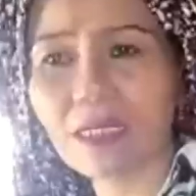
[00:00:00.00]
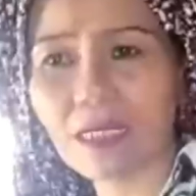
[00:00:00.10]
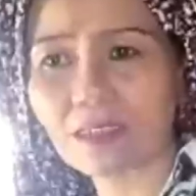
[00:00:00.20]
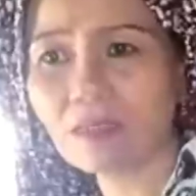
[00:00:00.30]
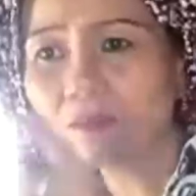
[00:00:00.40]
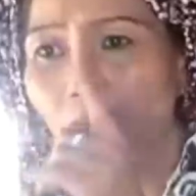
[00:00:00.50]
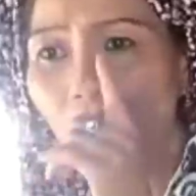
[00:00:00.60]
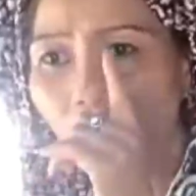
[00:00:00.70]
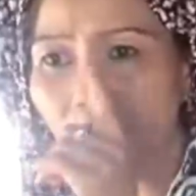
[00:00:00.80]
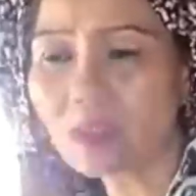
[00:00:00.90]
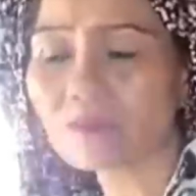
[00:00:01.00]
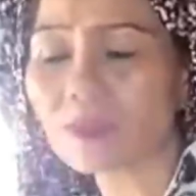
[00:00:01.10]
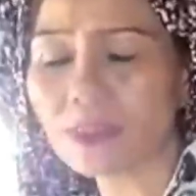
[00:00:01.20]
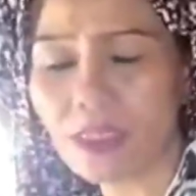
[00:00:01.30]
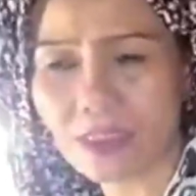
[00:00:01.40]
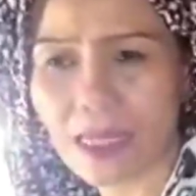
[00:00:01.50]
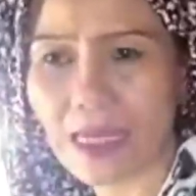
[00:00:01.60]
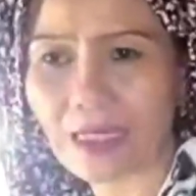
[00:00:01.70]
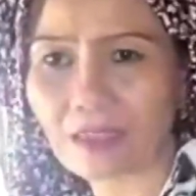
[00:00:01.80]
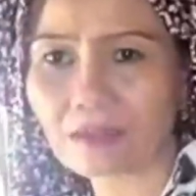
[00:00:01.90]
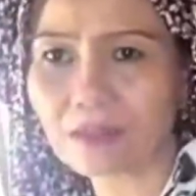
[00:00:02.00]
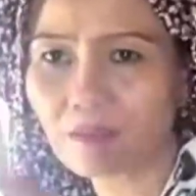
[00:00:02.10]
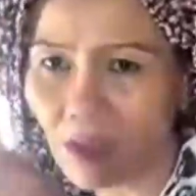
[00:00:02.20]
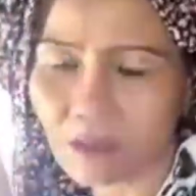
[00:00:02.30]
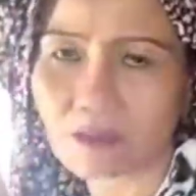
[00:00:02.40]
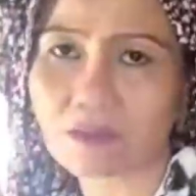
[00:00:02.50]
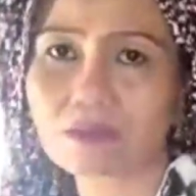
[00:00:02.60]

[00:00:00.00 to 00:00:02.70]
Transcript: Dạ. nếu mà một khi mà về nhà chị mừng